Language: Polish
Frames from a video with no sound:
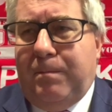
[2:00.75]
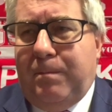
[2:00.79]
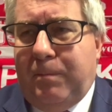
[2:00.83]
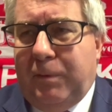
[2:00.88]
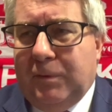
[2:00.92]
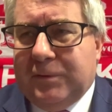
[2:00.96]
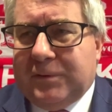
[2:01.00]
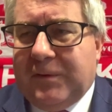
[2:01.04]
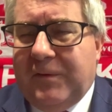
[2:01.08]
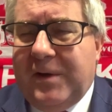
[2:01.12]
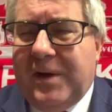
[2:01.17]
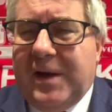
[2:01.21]

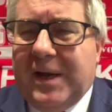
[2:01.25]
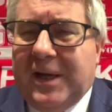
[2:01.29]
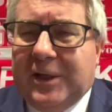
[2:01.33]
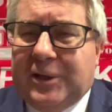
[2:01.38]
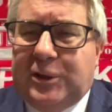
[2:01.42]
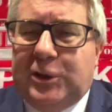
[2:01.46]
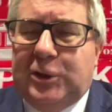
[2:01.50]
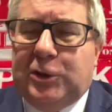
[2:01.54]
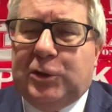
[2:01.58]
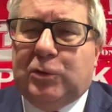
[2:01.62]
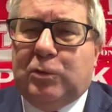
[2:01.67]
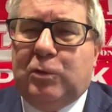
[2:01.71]
postawienie
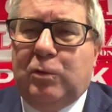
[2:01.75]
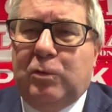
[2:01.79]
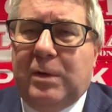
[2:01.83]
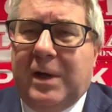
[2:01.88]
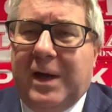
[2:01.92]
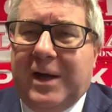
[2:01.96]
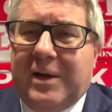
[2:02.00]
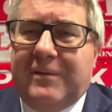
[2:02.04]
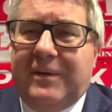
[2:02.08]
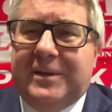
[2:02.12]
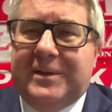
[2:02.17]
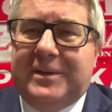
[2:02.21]
nacisku
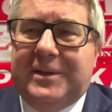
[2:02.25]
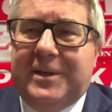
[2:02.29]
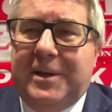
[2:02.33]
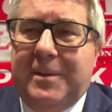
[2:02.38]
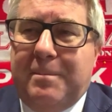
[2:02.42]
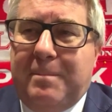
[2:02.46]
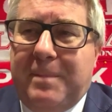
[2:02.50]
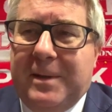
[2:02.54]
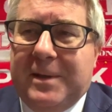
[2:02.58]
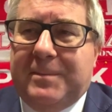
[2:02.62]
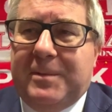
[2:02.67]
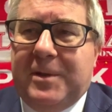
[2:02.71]
na
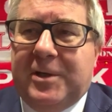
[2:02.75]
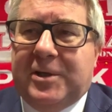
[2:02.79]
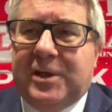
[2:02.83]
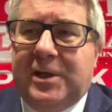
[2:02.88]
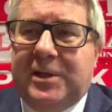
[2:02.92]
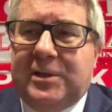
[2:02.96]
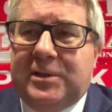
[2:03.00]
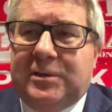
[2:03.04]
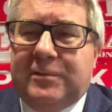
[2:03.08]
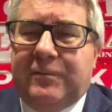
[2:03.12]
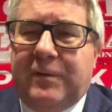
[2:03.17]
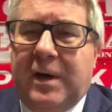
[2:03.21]
kwestie
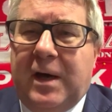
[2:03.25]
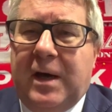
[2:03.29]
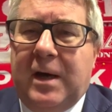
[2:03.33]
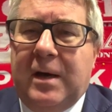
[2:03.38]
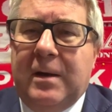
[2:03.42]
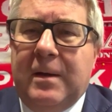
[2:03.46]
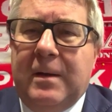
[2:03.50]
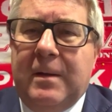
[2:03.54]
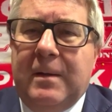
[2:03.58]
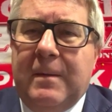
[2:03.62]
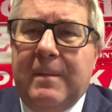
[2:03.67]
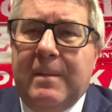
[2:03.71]
bezpieczeństwa,
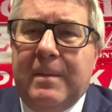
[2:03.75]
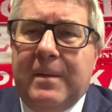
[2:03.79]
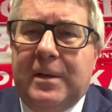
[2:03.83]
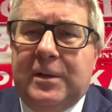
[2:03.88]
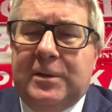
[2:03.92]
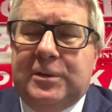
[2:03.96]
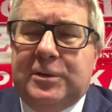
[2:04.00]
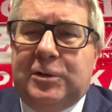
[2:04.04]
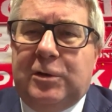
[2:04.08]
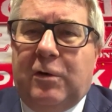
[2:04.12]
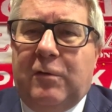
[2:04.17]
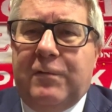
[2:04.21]

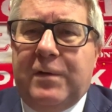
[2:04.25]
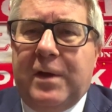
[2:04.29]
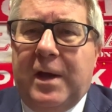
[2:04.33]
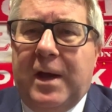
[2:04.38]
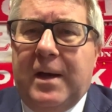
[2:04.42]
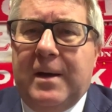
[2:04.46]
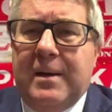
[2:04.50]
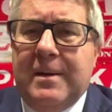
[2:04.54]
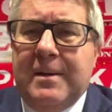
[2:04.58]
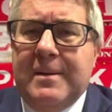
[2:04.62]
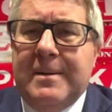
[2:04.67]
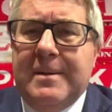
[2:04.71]

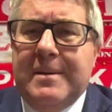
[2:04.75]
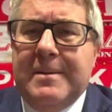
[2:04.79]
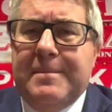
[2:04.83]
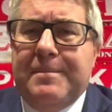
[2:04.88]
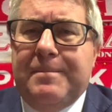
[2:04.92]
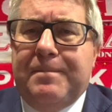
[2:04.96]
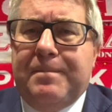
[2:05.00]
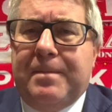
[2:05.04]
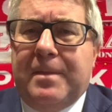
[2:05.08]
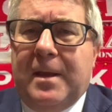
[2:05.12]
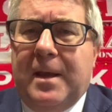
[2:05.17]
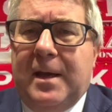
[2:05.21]
zdrowia,
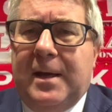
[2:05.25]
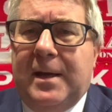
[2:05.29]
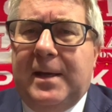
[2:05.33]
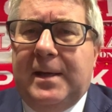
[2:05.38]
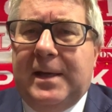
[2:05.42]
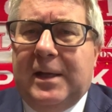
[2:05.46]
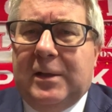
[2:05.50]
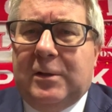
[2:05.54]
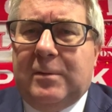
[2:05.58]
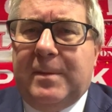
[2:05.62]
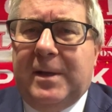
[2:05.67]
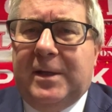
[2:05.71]

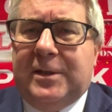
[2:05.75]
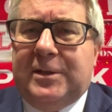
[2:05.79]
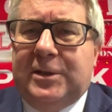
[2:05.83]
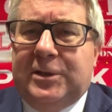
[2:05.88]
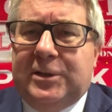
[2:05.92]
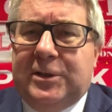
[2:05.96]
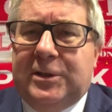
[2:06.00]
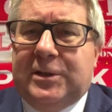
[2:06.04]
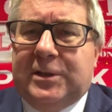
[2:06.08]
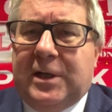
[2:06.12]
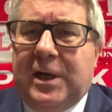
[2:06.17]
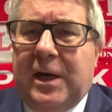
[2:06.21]
E, natomiast
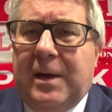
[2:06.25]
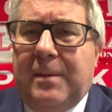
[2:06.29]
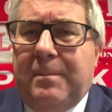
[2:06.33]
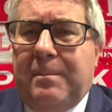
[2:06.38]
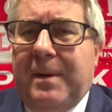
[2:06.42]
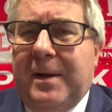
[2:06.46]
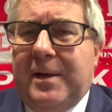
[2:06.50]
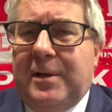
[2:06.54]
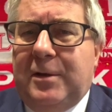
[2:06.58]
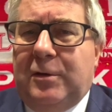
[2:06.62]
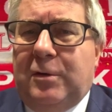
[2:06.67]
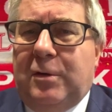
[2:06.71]
igrzyska
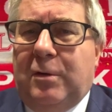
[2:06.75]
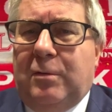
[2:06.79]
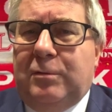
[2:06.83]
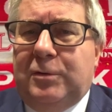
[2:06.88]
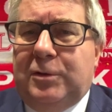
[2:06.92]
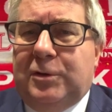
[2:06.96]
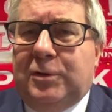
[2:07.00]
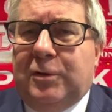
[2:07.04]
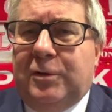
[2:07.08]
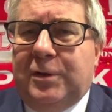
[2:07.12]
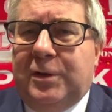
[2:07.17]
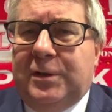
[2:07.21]
będą
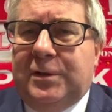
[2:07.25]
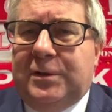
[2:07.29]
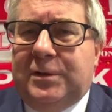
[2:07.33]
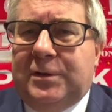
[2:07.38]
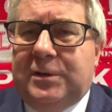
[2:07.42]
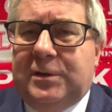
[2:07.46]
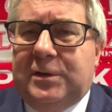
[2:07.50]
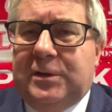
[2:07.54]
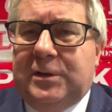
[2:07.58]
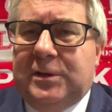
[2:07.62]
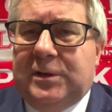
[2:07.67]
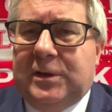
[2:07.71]
i to
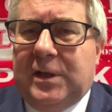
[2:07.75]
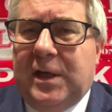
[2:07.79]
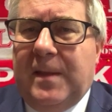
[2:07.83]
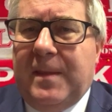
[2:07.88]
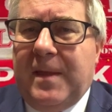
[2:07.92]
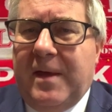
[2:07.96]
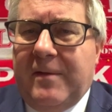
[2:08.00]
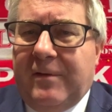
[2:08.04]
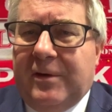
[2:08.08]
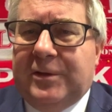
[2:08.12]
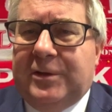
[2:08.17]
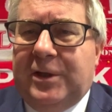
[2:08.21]
jest ta
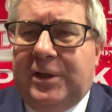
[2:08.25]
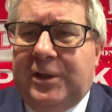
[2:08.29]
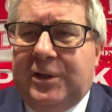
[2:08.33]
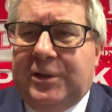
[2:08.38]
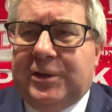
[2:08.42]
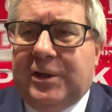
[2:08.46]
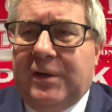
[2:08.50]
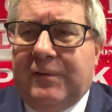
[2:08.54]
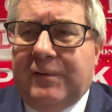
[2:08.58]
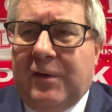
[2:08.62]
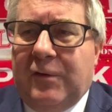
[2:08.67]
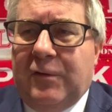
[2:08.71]

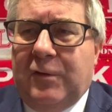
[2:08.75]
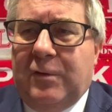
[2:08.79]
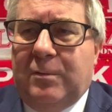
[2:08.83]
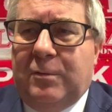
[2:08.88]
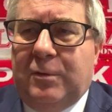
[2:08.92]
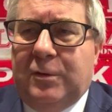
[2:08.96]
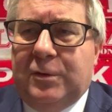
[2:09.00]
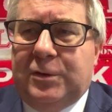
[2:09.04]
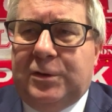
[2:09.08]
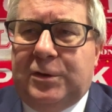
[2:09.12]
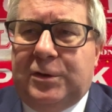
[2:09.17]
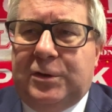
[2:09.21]
najważniejsza
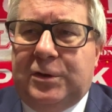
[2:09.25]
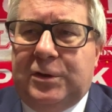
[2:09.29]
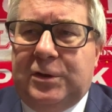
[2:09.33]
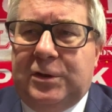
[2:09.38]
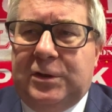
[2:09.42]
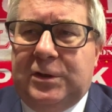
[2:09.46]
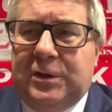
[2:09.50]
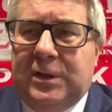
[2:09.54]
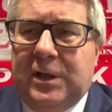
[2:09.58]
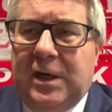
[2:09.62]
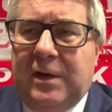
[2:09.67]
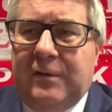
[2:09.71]
wiadomość,
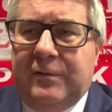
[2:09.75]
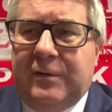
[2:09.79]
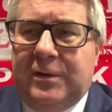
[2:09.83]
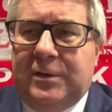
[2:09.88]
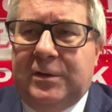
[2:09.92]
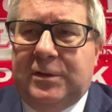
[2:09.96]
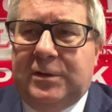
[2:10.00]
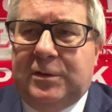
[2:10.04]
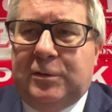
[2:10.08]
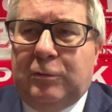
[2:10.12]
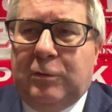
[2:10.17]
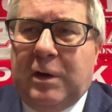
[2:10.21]
e, a
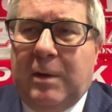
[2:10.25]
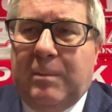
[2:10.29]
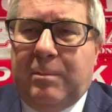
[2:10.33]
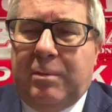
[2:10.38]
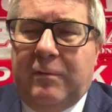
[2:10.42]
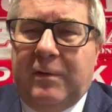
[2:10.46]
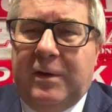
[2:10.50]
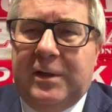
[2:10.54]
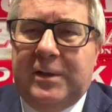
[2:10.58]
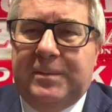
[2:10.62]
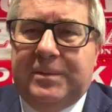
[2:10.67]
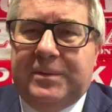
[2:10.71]
więc druga
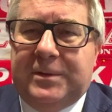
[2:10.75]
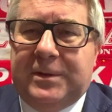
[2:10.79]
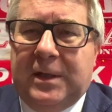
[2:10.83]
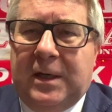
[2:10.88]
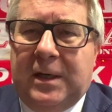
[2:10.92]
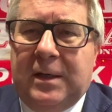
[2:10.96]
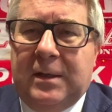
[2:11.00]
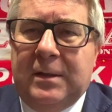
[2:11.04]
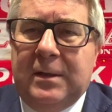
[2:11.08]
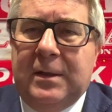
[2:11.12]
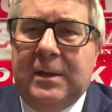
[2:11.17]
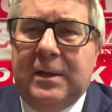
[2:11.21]
połowa
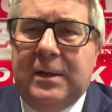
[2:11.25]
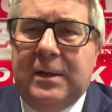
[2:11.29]
lipca,